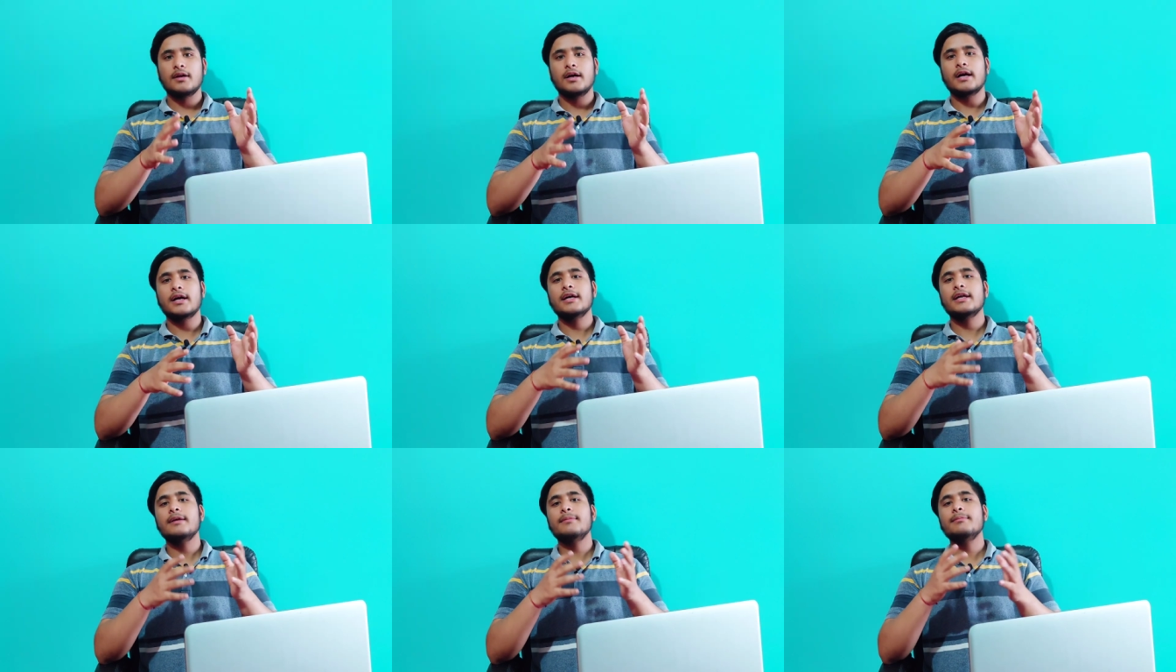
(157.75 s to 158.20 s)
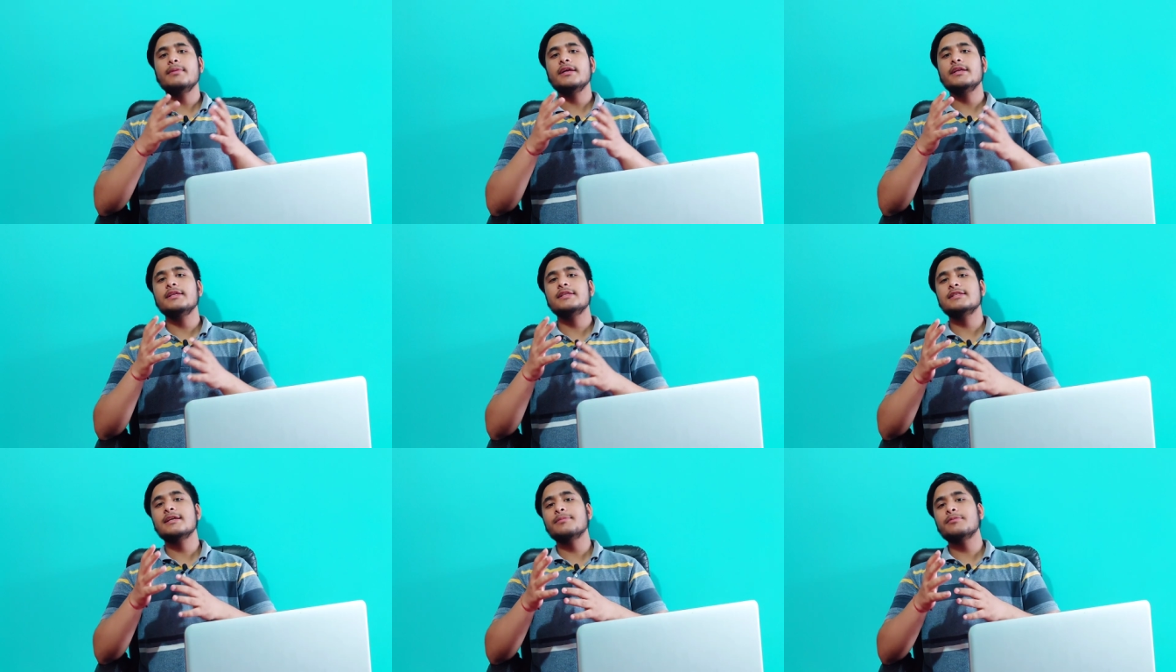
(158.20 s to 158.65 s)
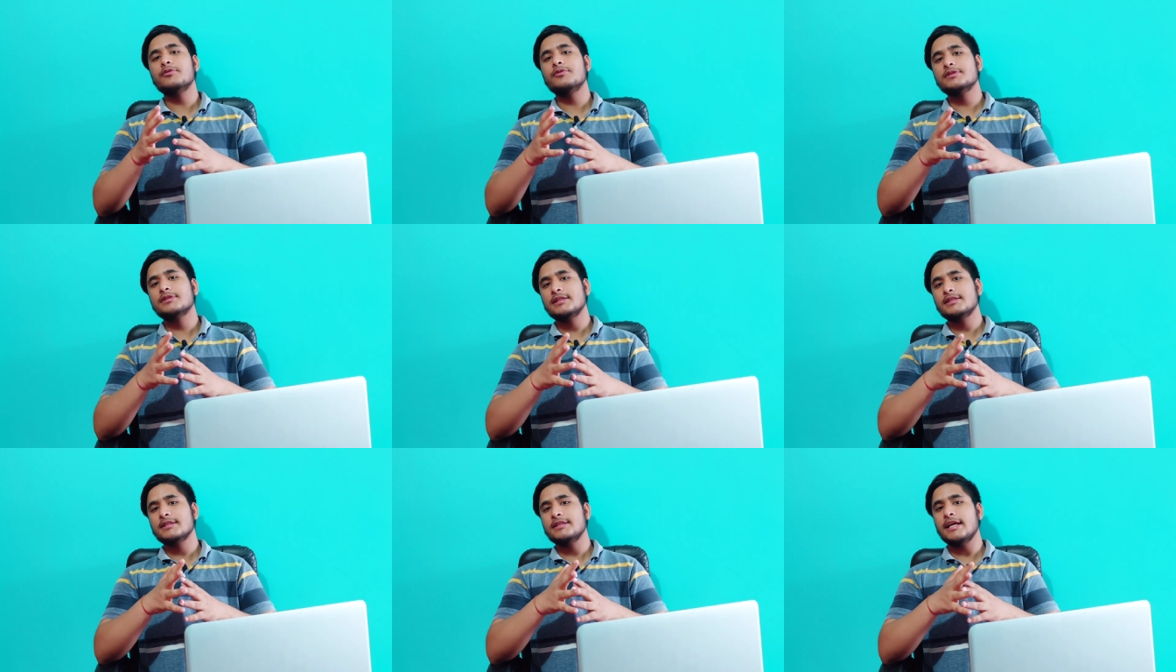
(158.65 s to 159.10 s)
अगर अब मैं इन्हीं सब
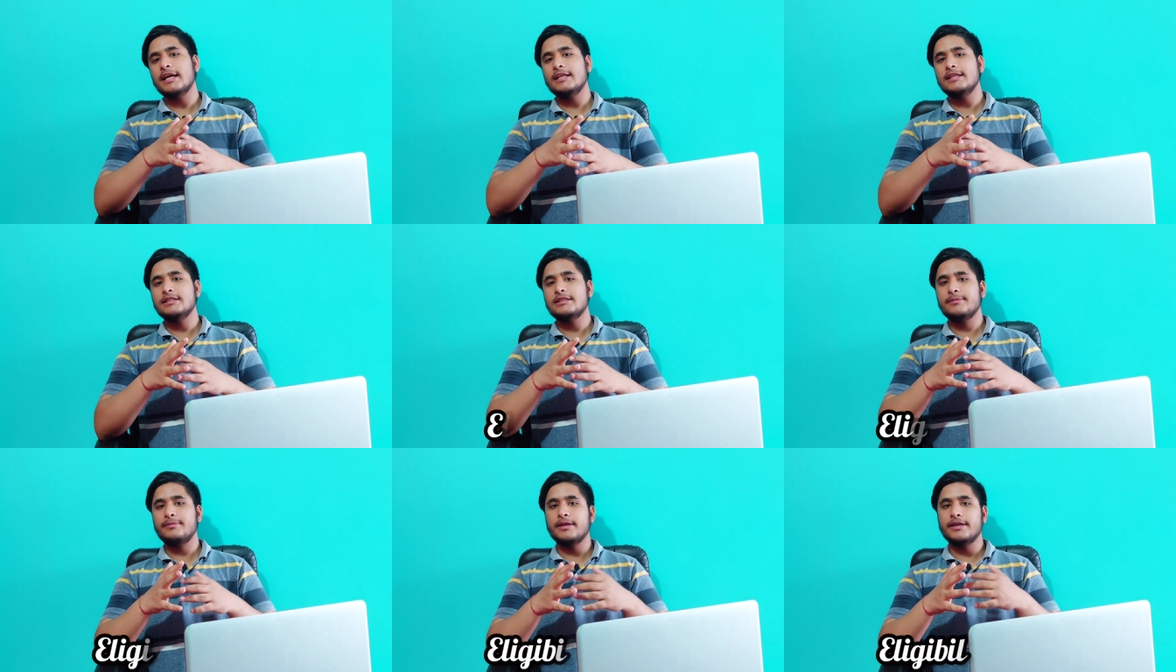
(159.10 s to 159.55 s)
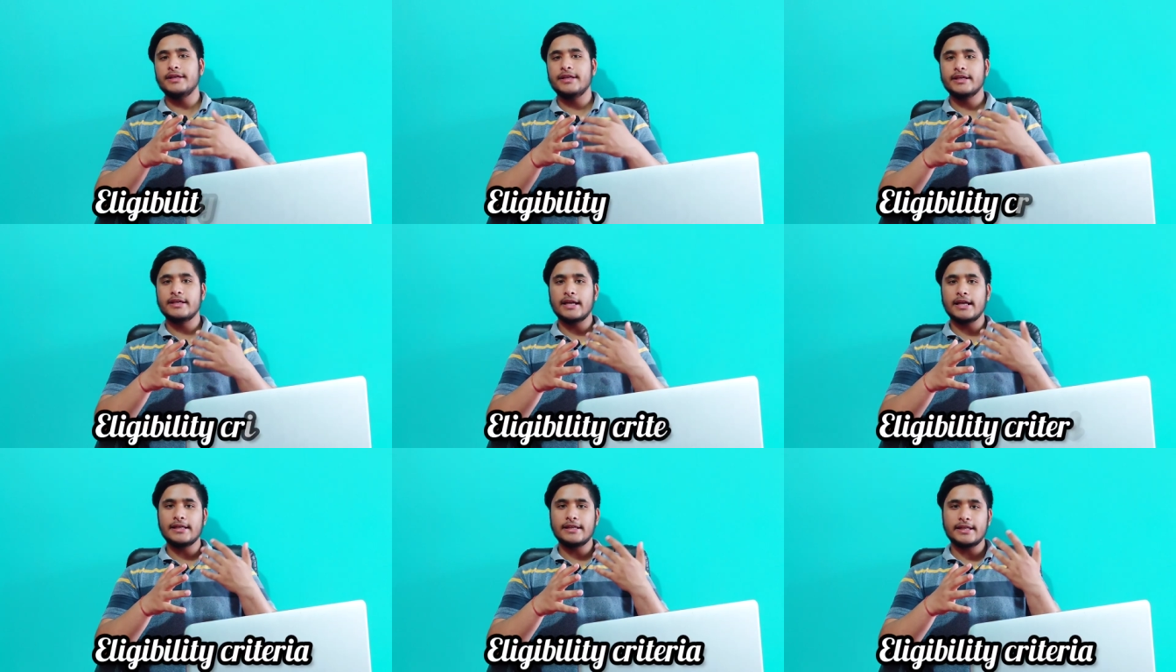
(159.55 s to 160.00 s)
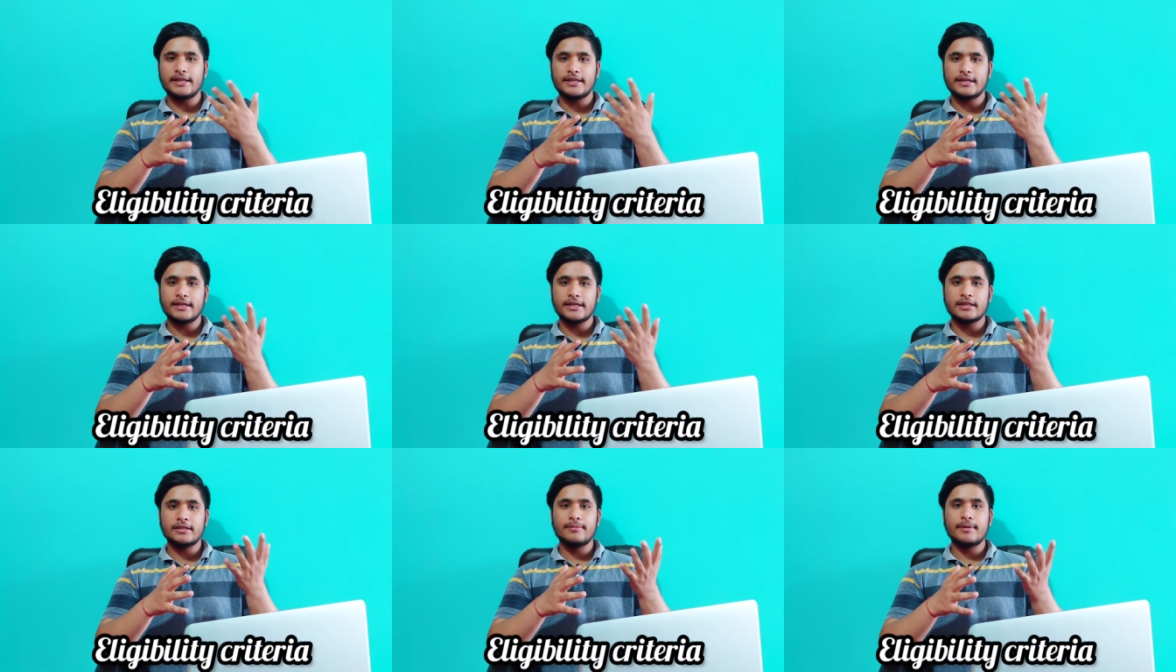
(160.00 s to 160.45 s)
कोर्सेज़ की एलिजिबिलिटी
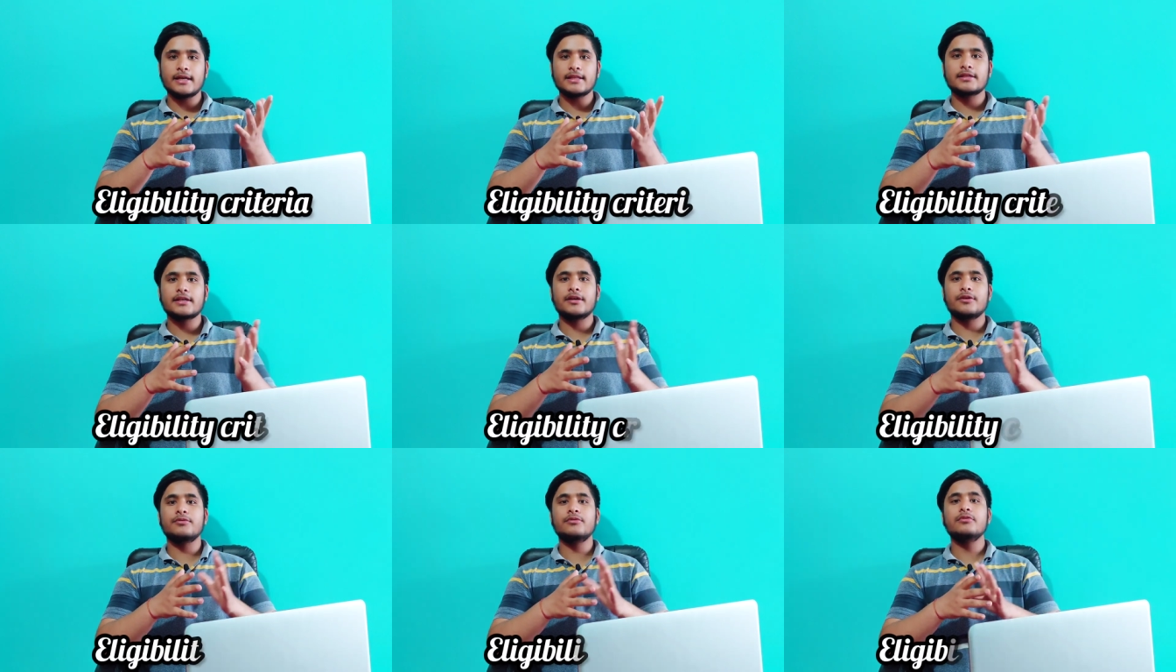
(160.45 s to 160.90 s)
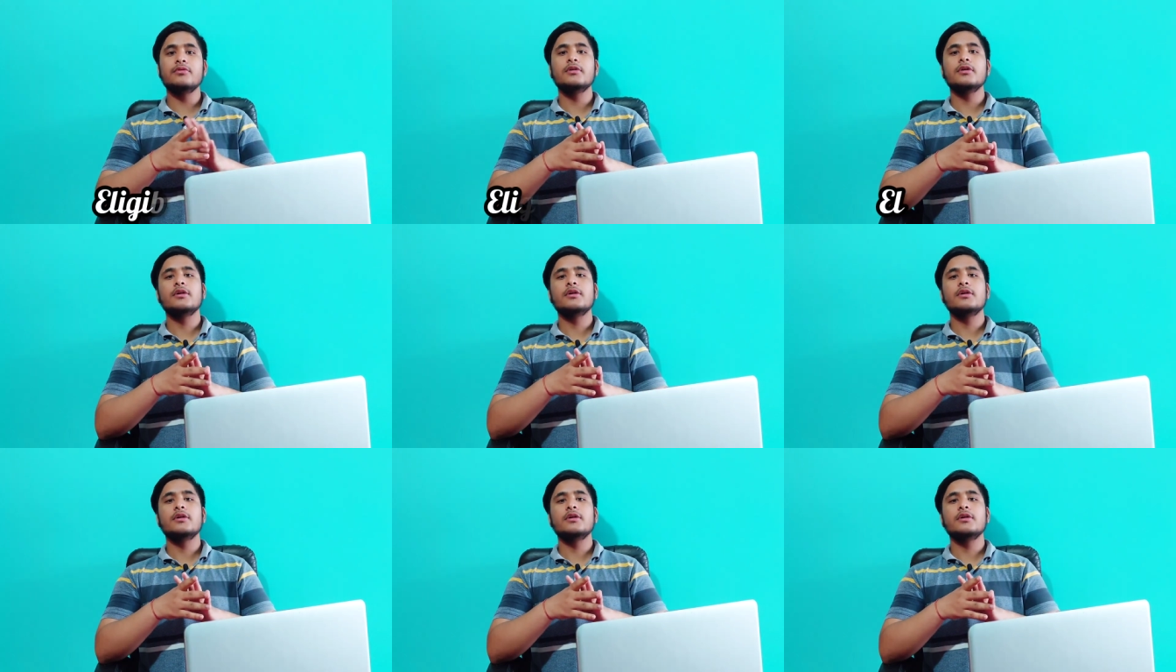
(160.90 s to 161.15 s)
क्राइटेरिया की बात करूँ